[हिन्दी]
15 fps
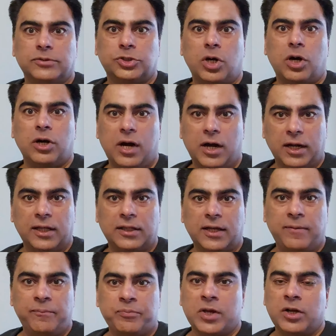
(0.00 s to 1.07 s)
स्टॉक आ गया
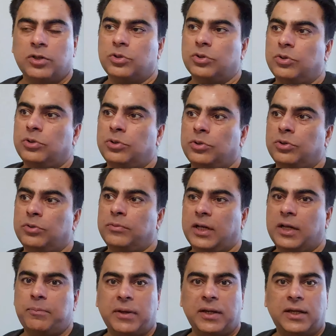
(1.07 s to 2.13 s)
था तो
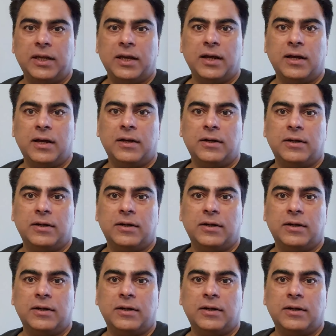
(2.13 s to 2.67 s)
मैंने पिक किया